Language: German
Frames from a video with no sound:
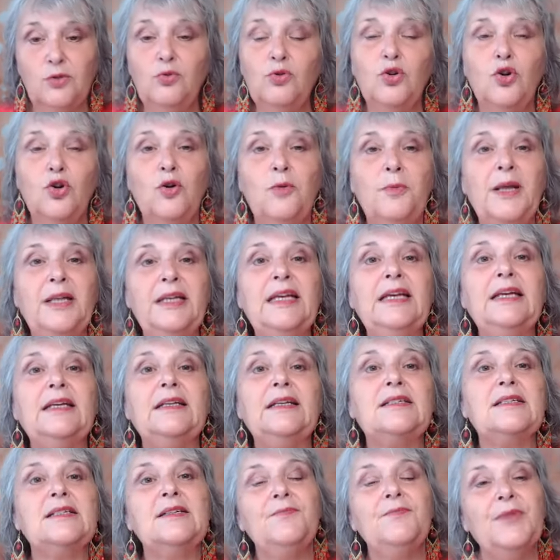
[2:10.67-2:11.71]
0,
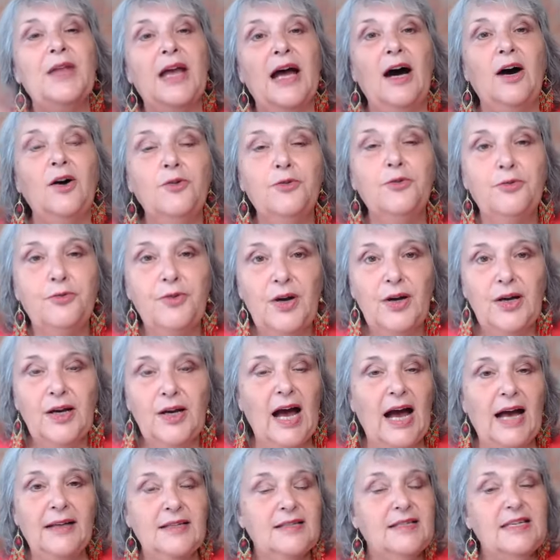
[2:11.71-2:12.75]
nichts auf äh,
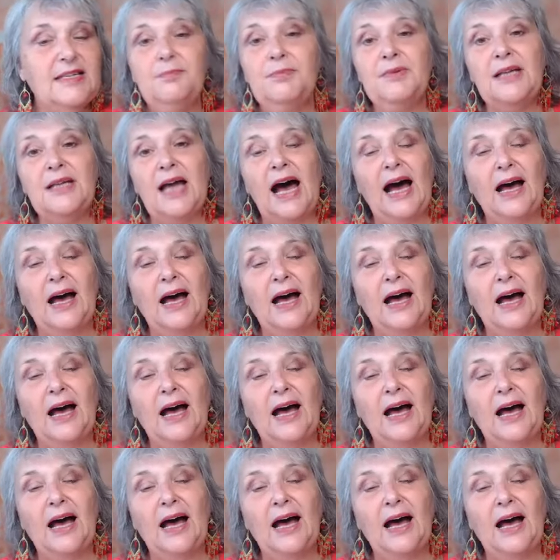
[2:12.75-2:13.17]
ein sieben-,